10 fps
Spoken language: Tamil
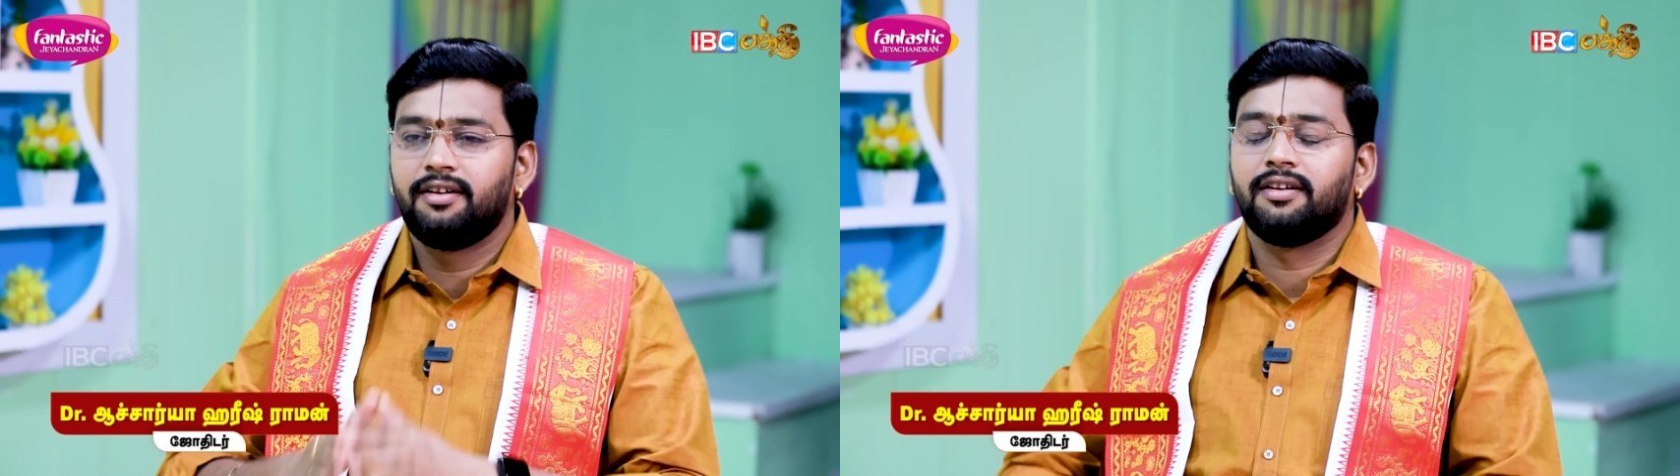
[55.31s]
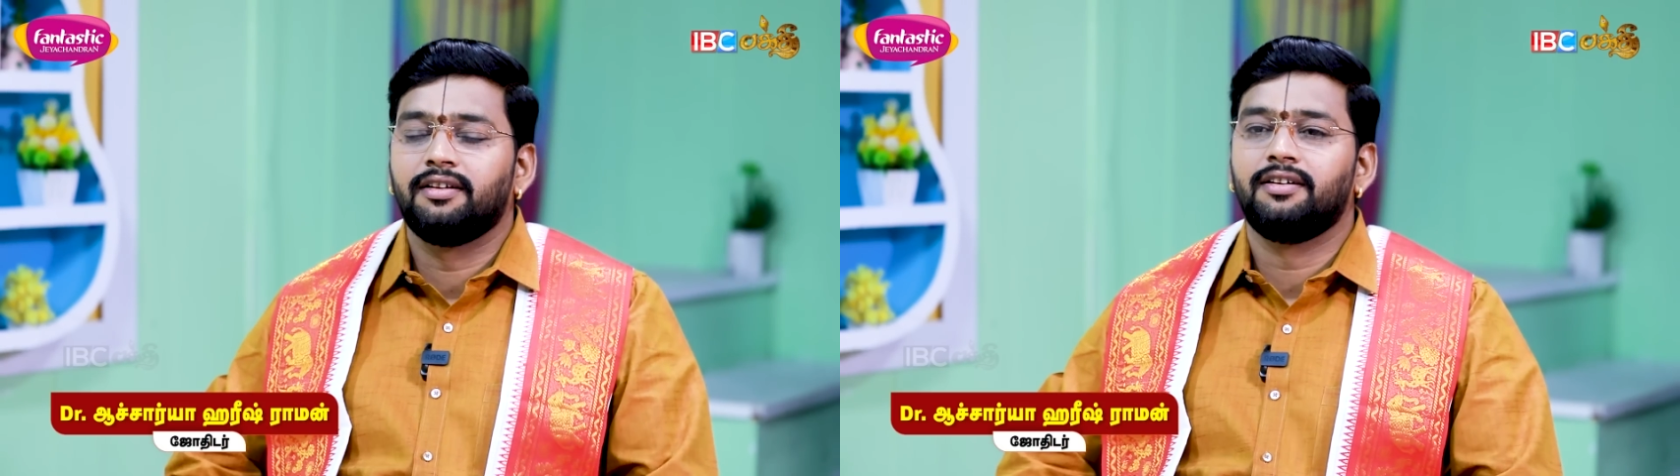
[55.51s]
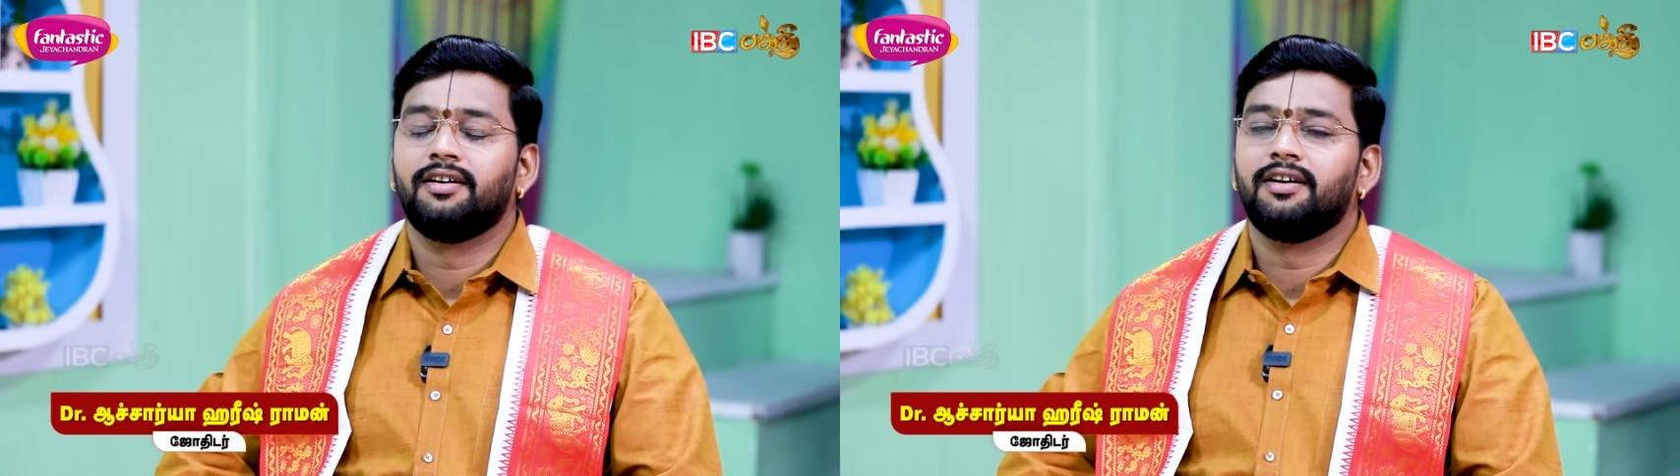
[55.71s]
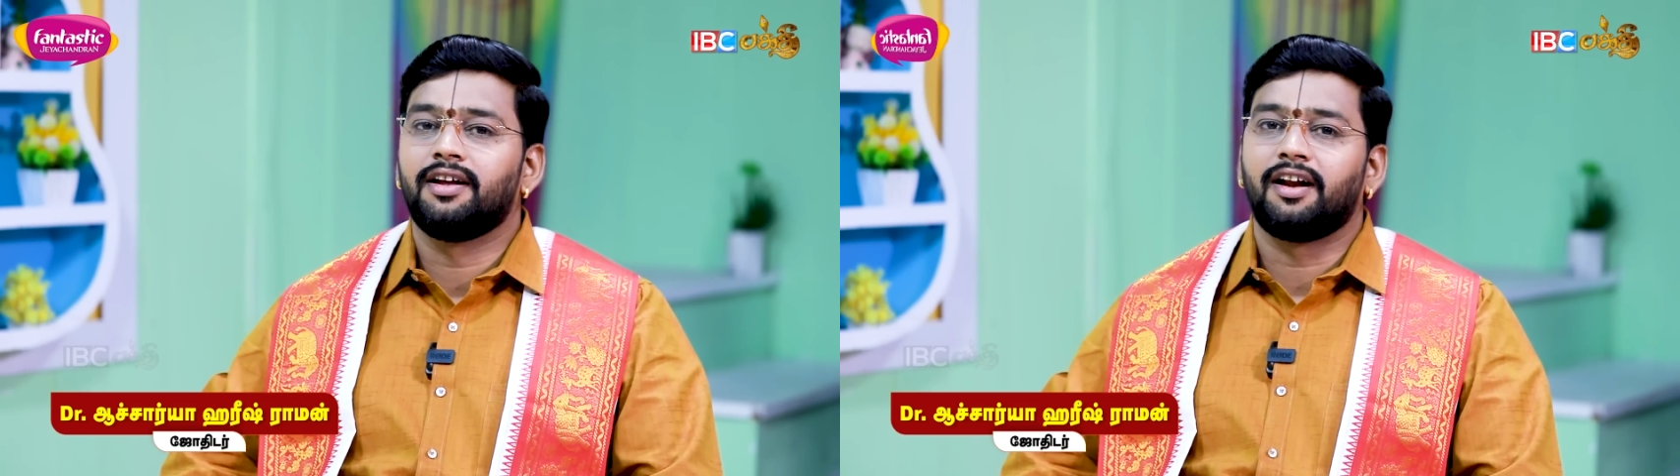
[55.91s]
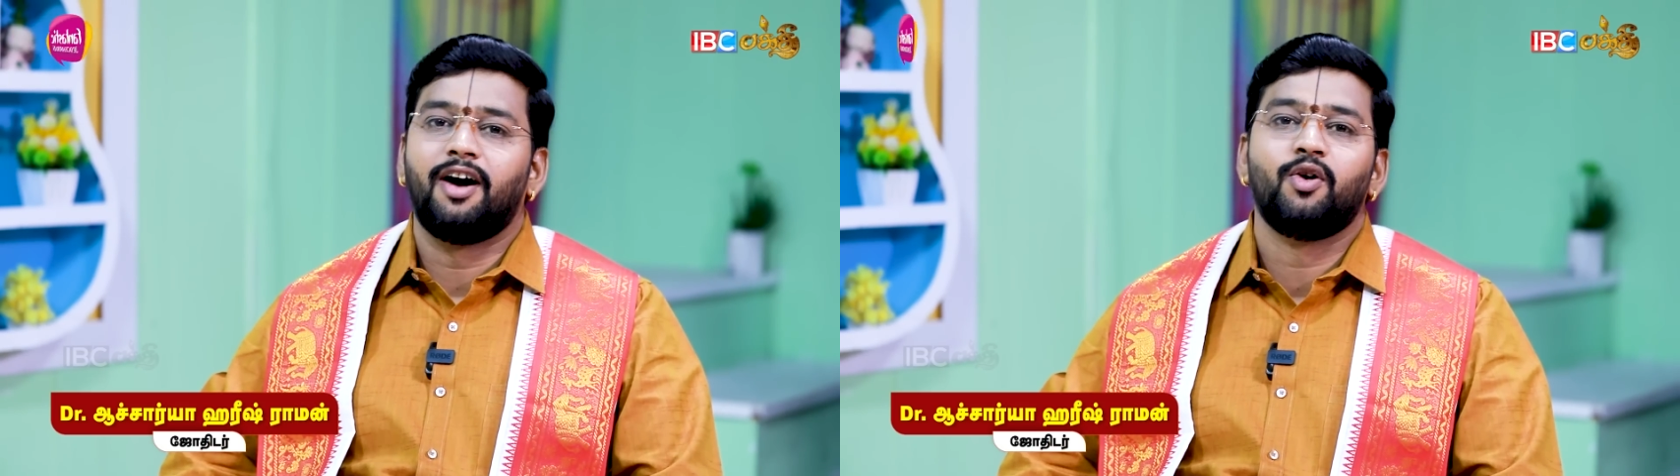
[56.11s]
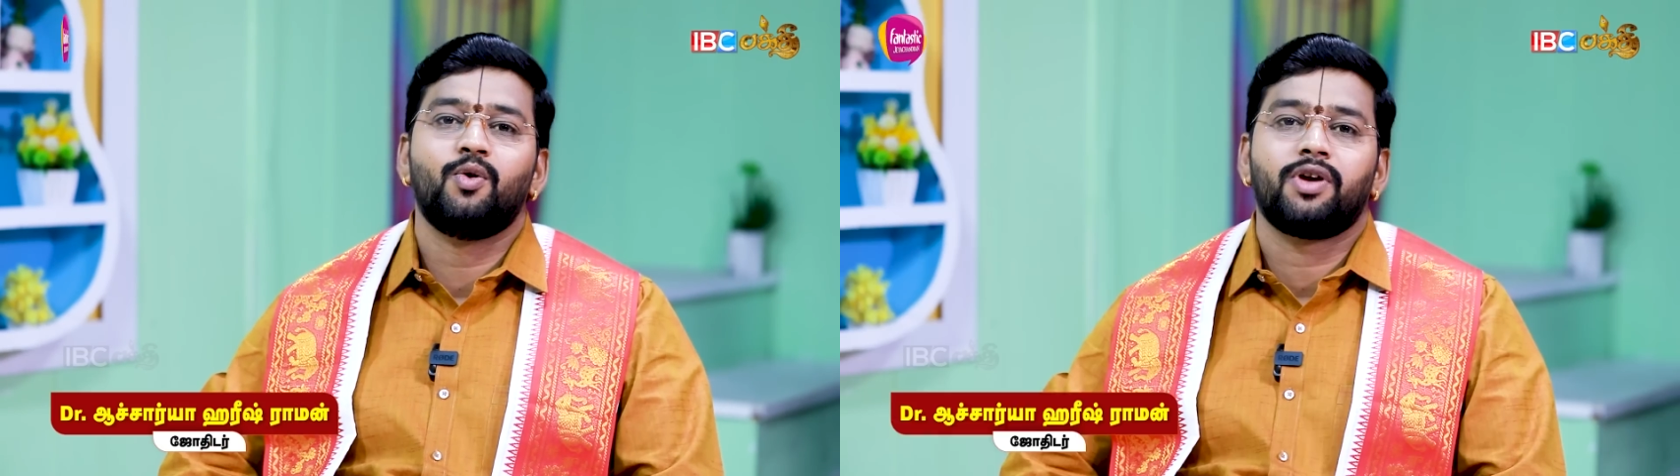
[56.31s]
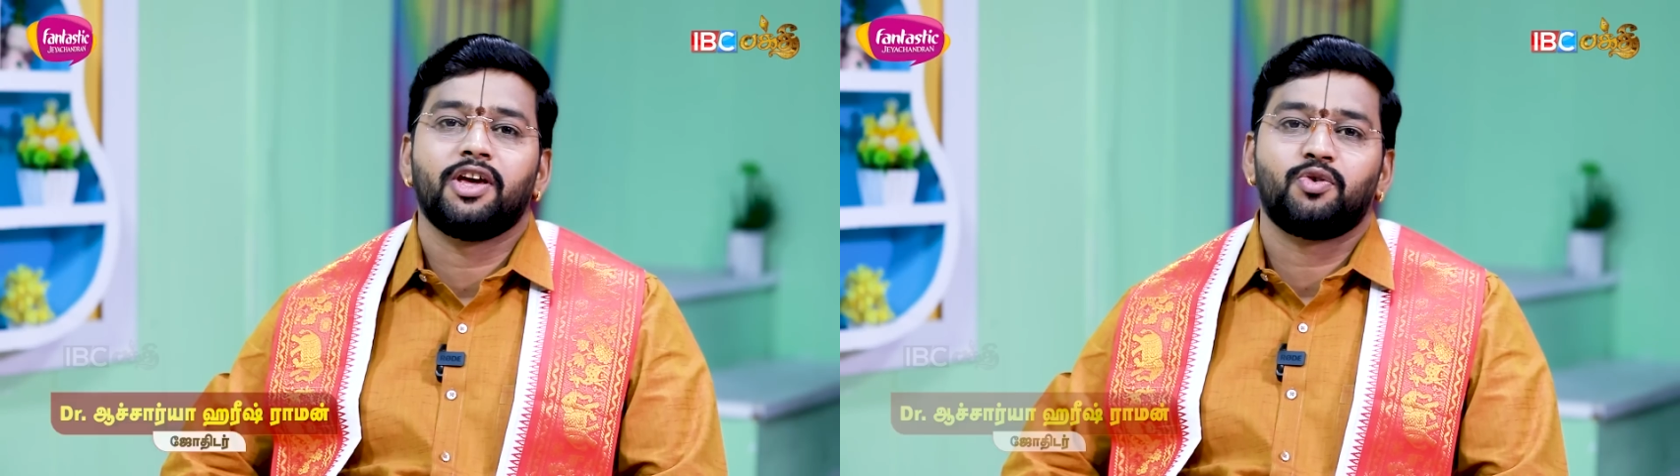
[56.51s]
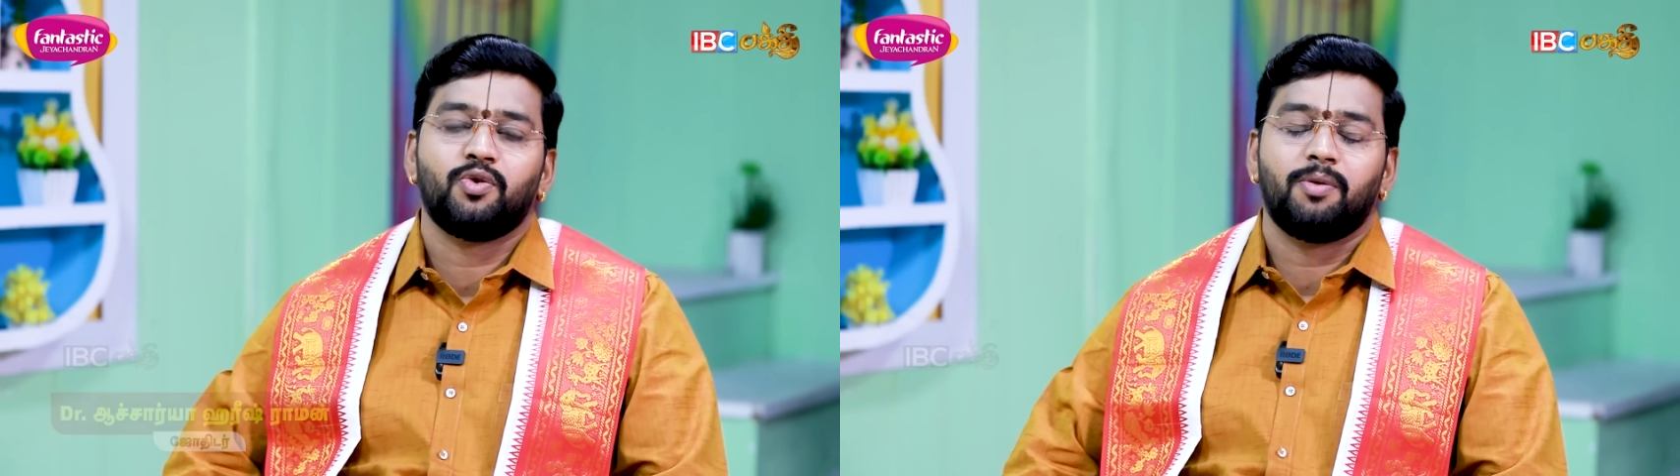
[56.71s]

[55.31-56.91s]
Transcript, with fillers: அதாவது ராகு கேத்து